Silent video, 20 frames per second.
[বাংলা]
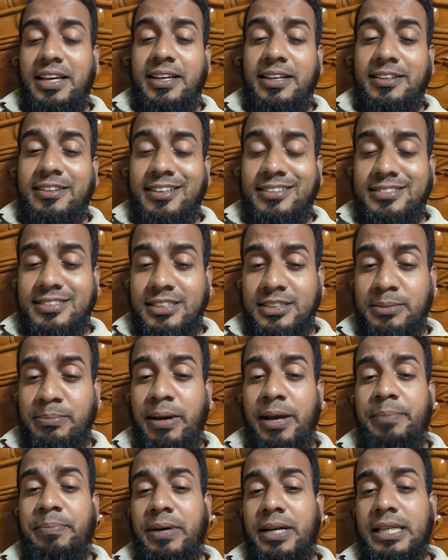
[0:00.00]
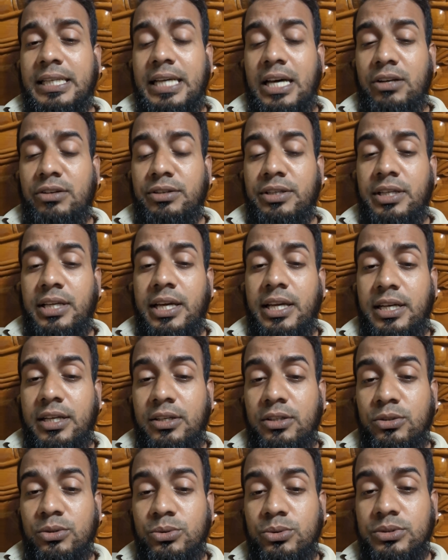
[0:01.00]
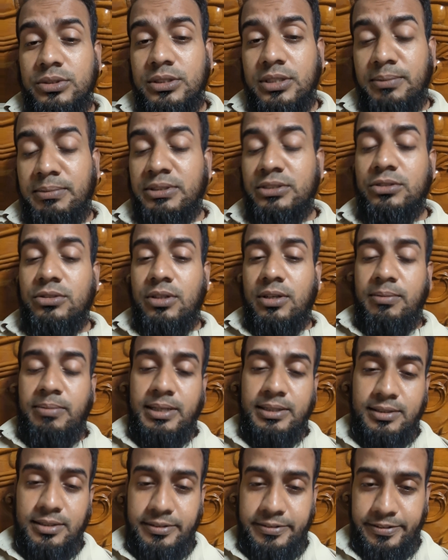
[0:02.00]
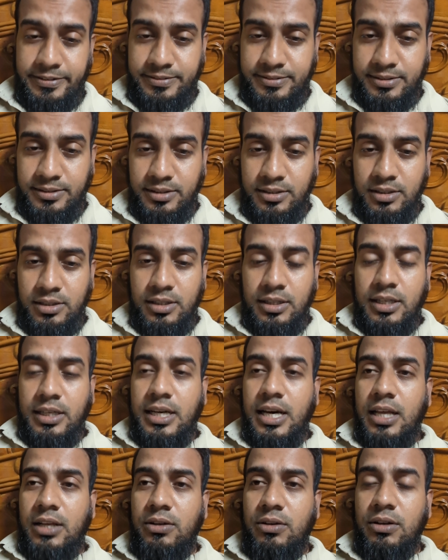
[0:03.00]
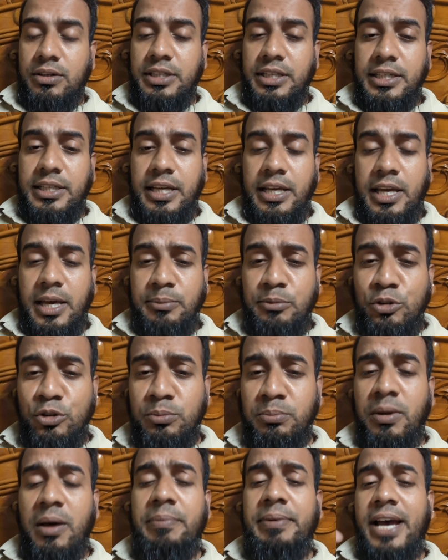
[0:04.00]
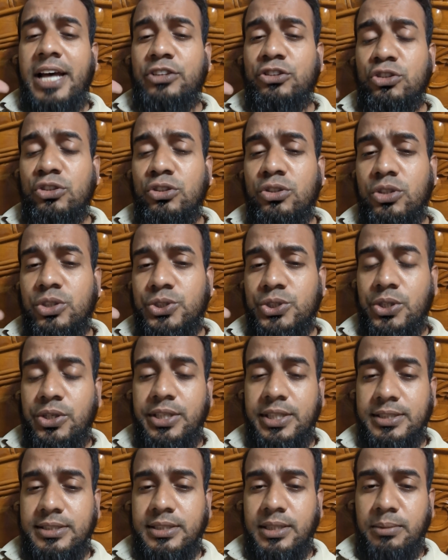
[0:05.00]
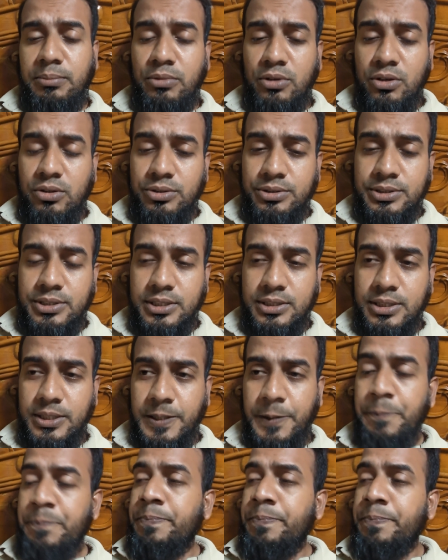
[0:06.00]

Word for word: এই রাসেলস বাইপারের কারণে এরা এখন কুচ্চা মাছ ধরা বাদ দিয়ে দিয়েছে কারণ এটা এমনভাবে আতঙ্ক ছড়িয়েছে মনে হচ্ছে যে